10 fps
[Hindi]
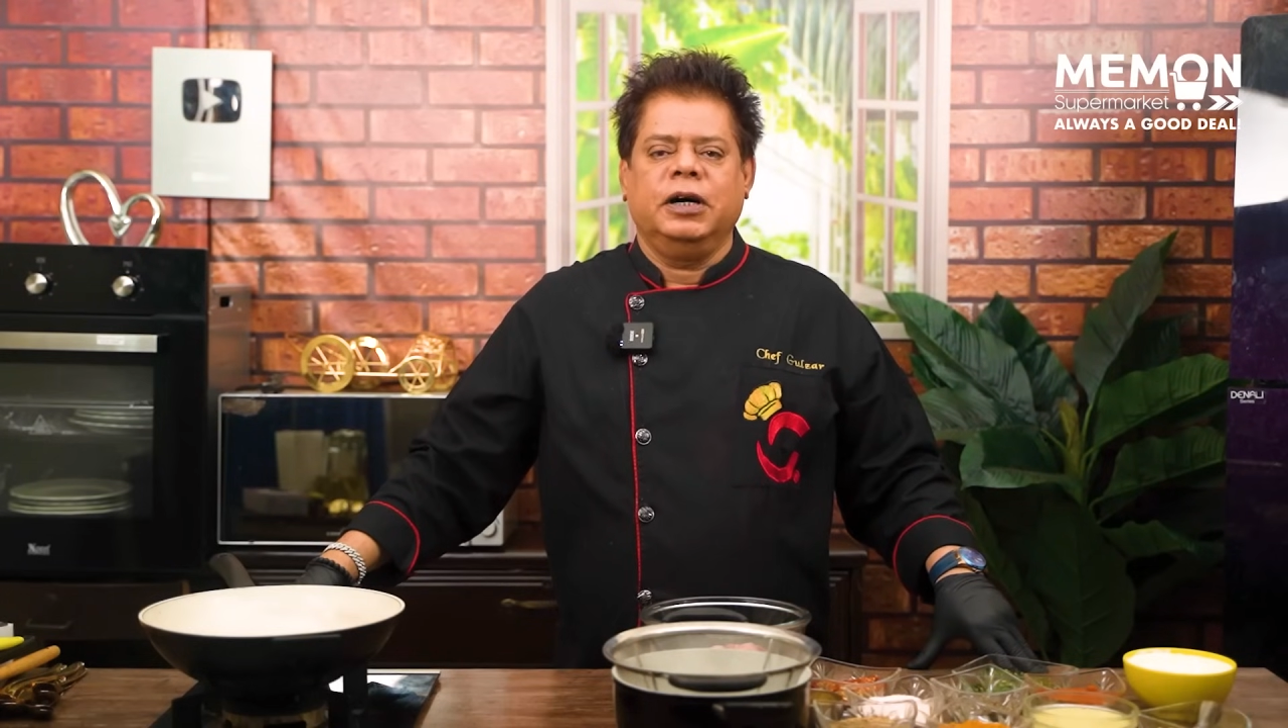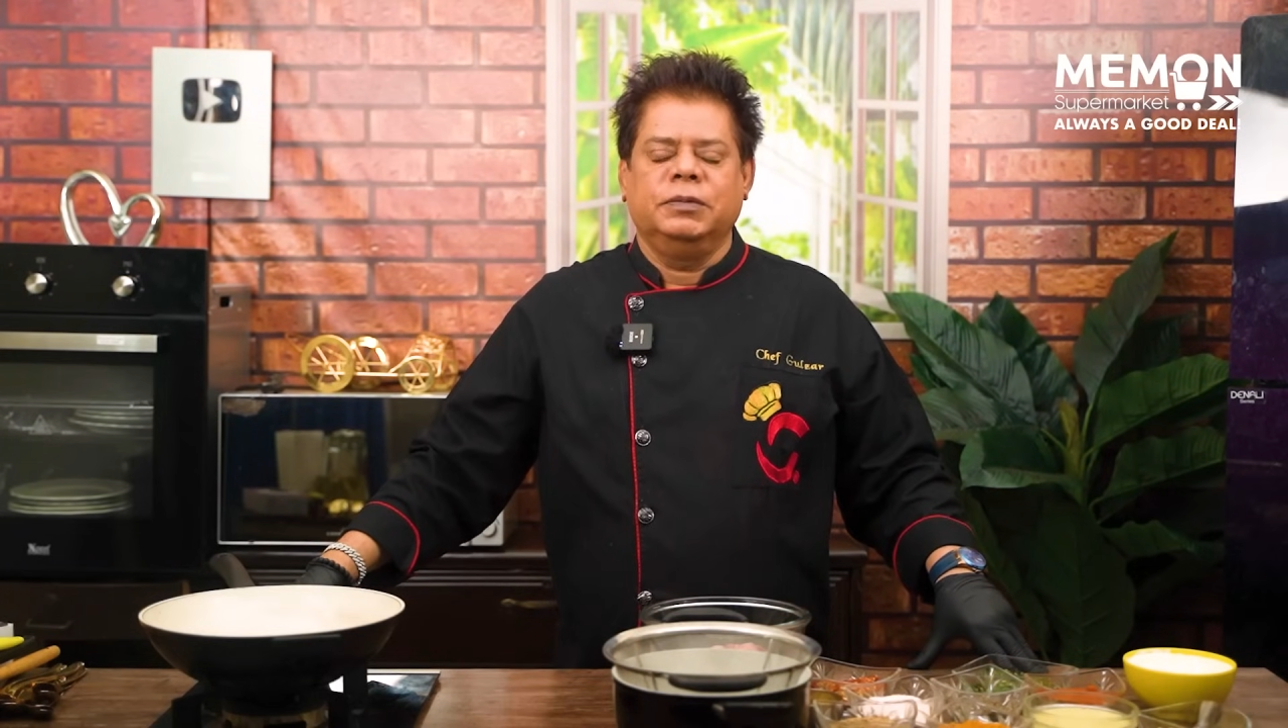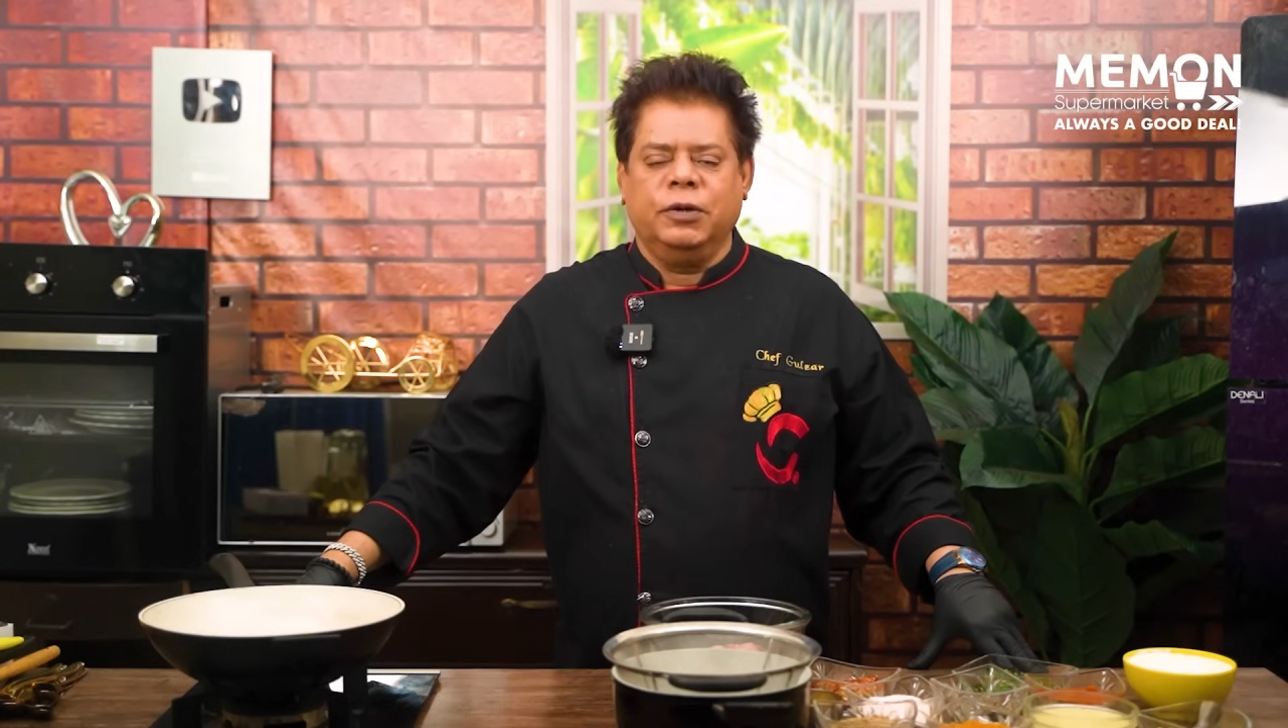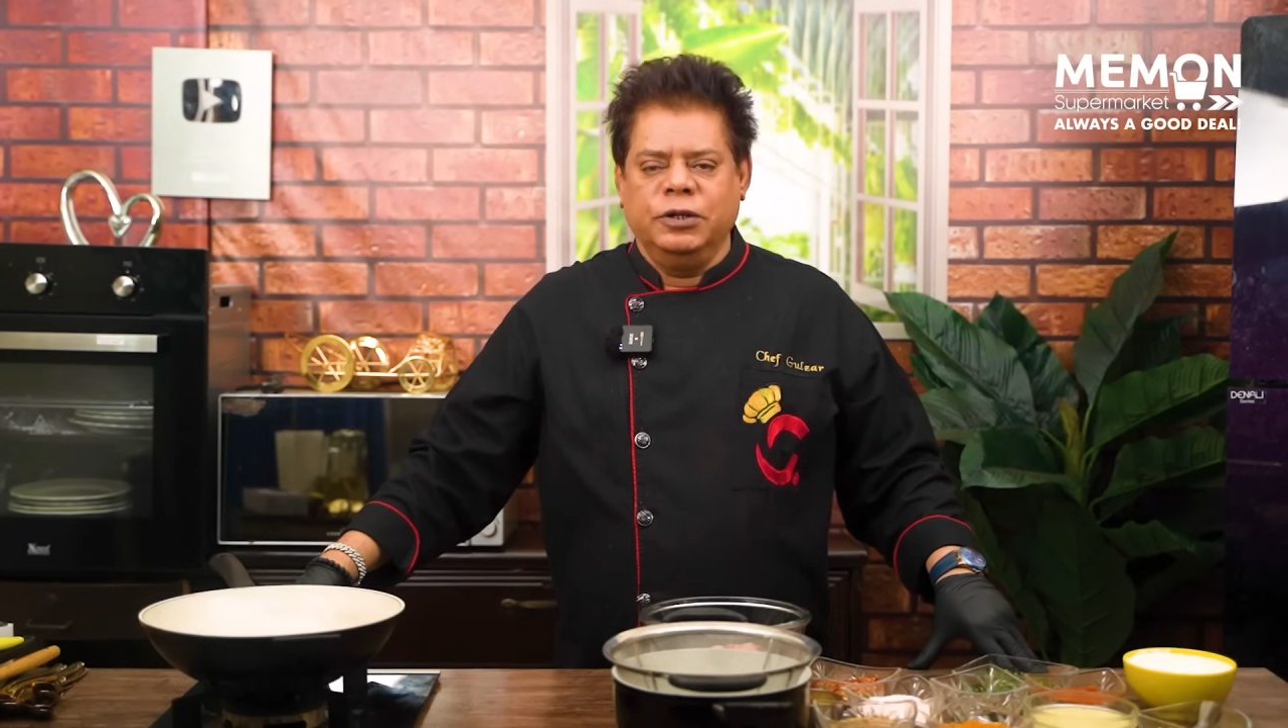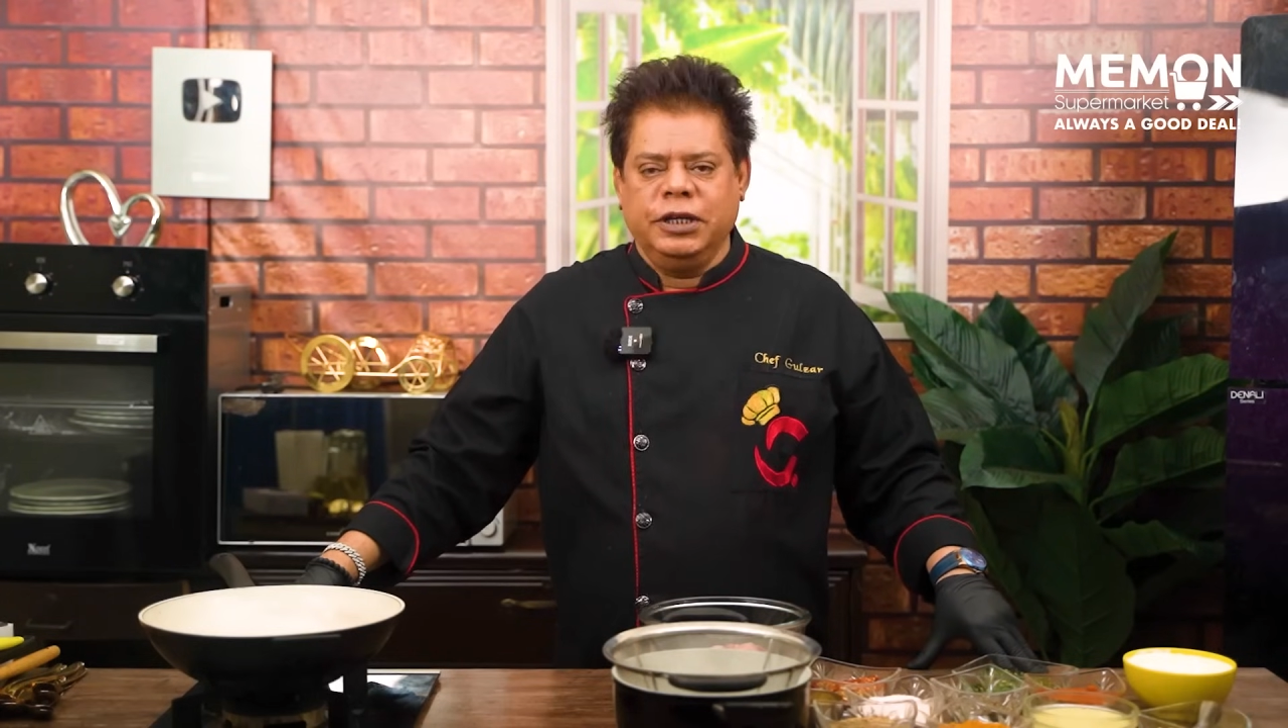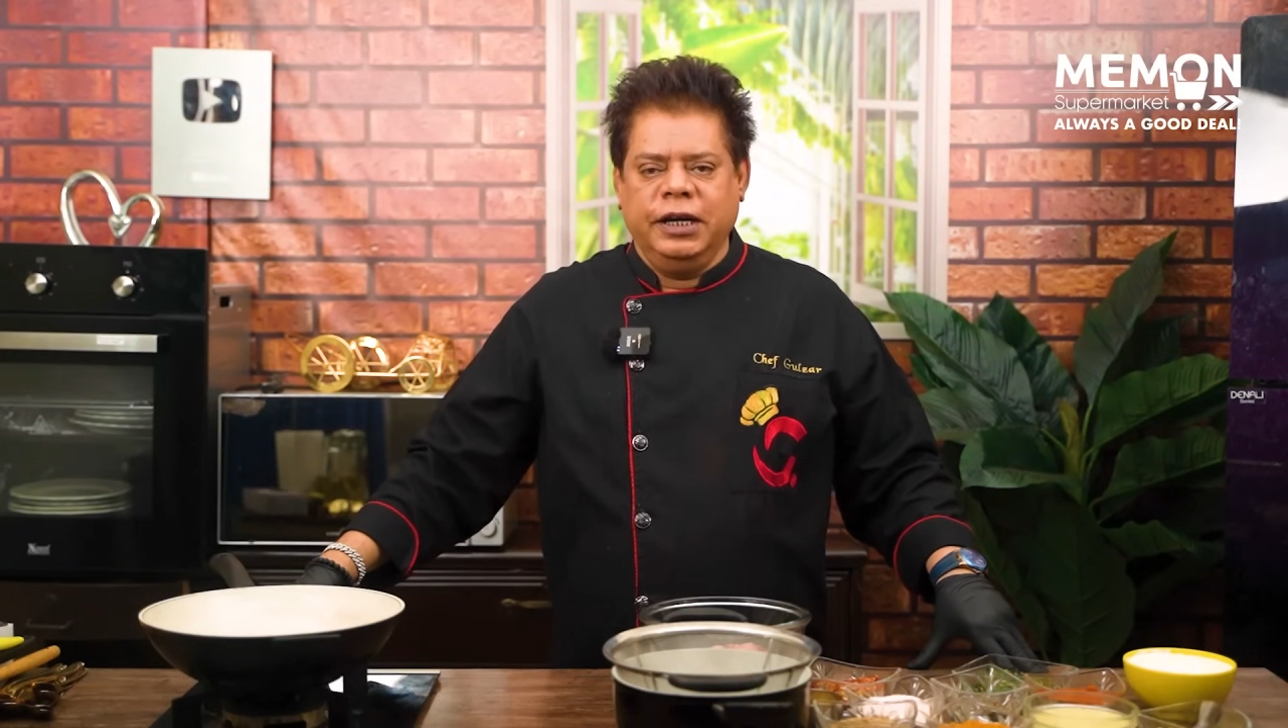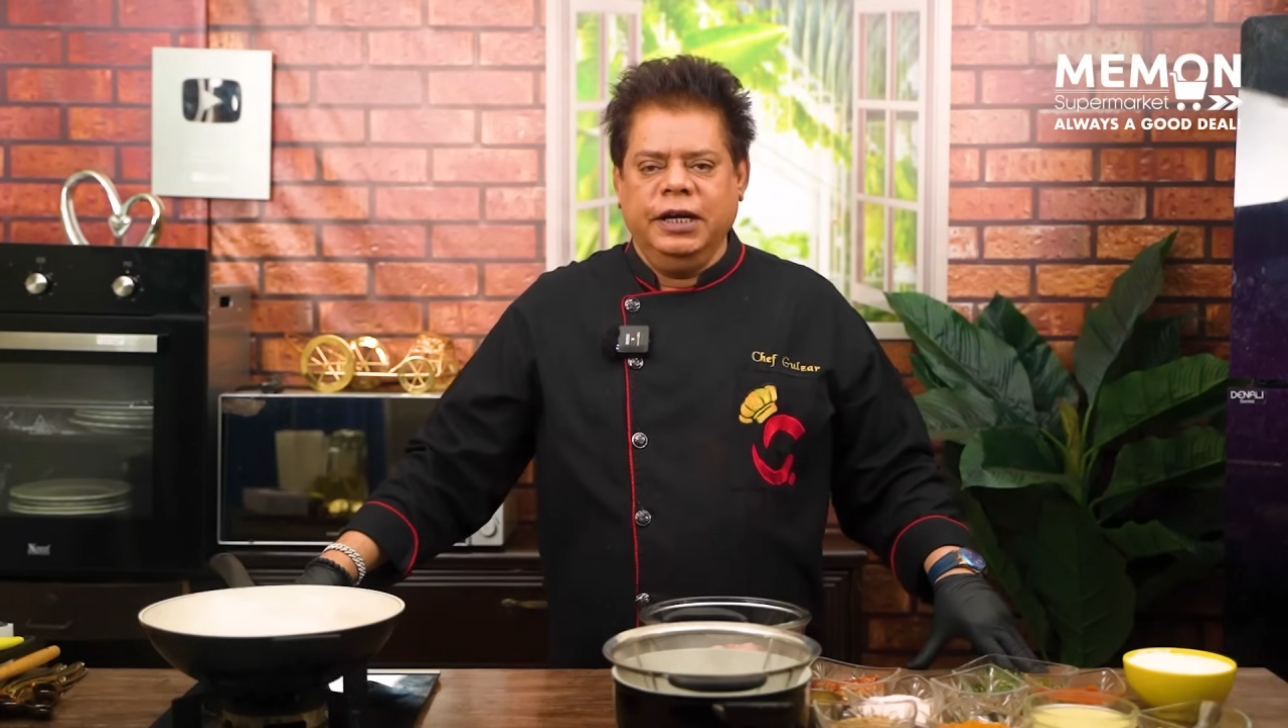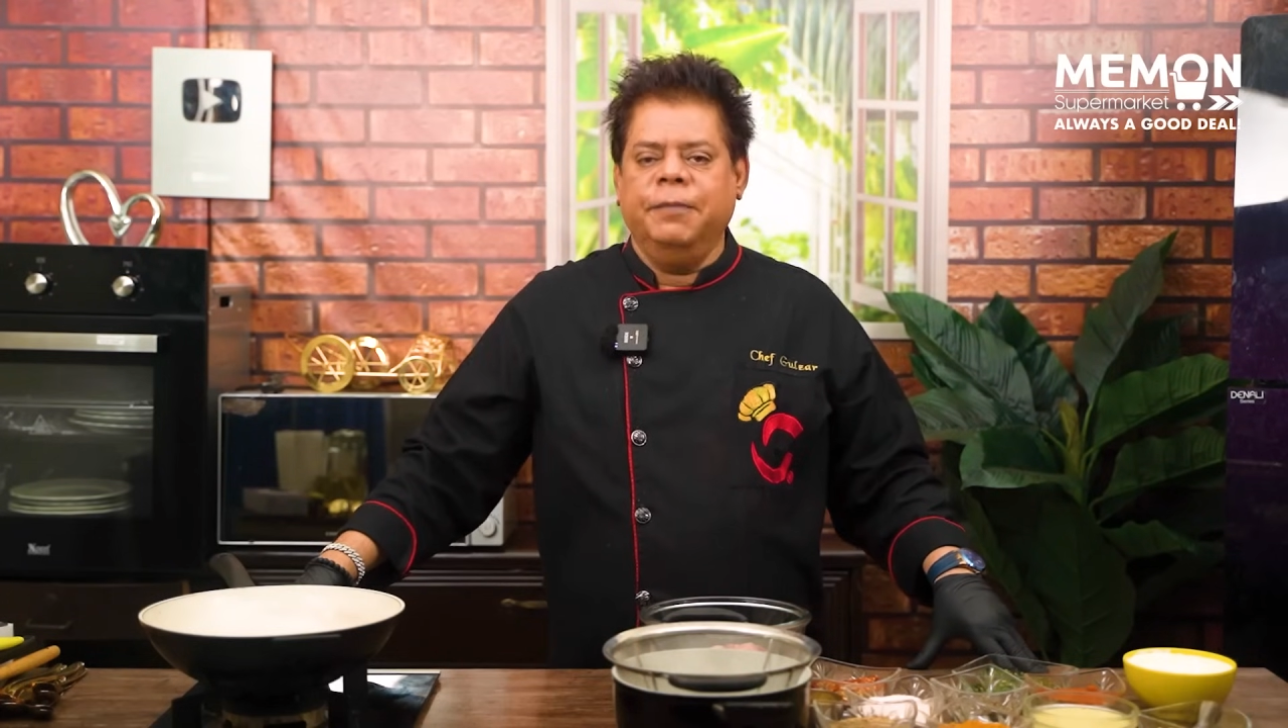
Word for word: पास पहुंच रही